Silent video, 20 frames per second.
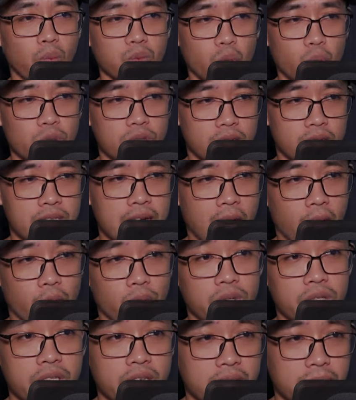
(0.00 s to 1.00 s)
Hồi lâu
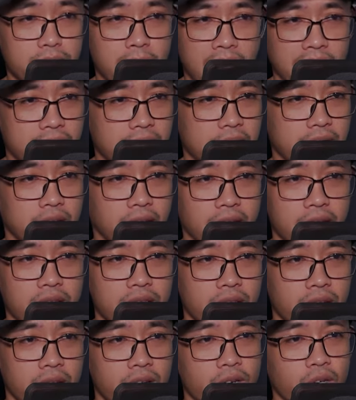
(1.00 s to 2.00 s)
sau, Vương Lâm
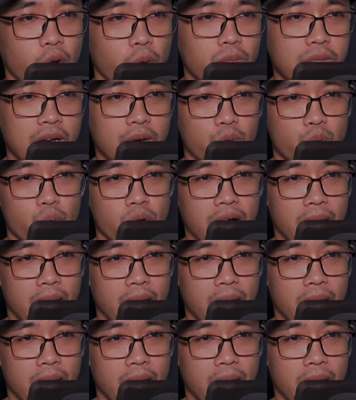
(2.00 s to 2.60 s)
thu ánh mắt lại.